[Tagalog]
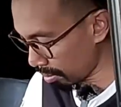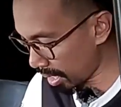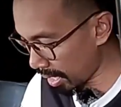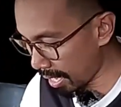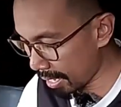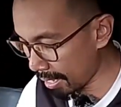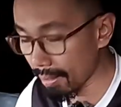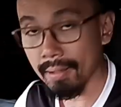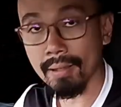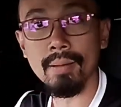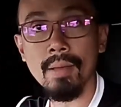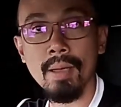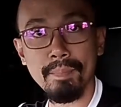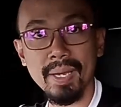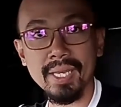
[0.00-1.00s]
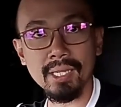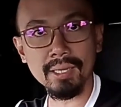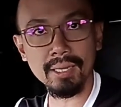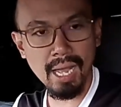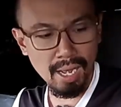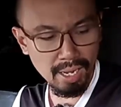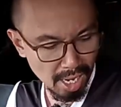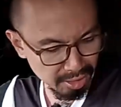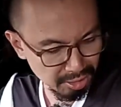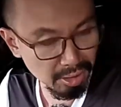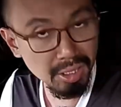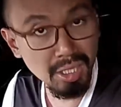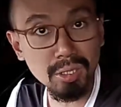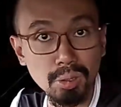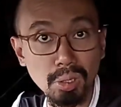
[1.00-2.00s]
mga kayat lang, kasya
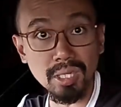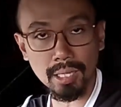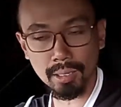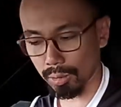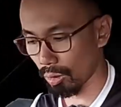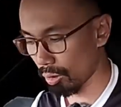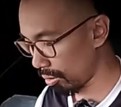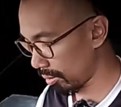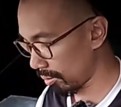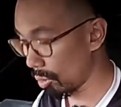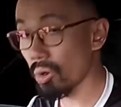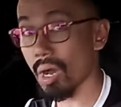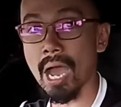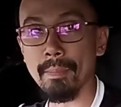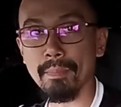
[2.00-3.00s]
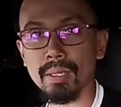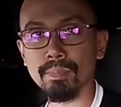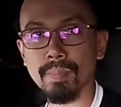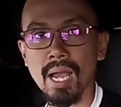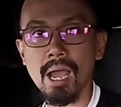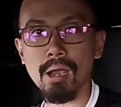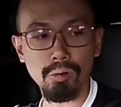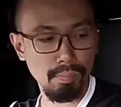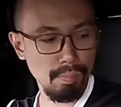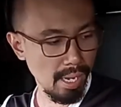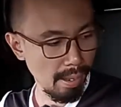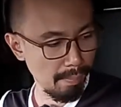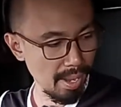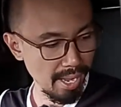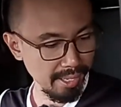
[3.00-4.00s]
dito tatlo o apat pa nga kung
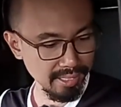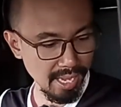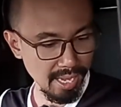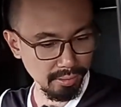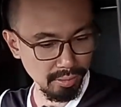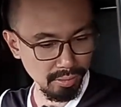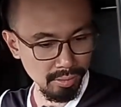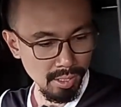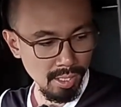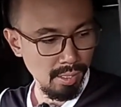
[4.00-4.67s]
mga bata. No?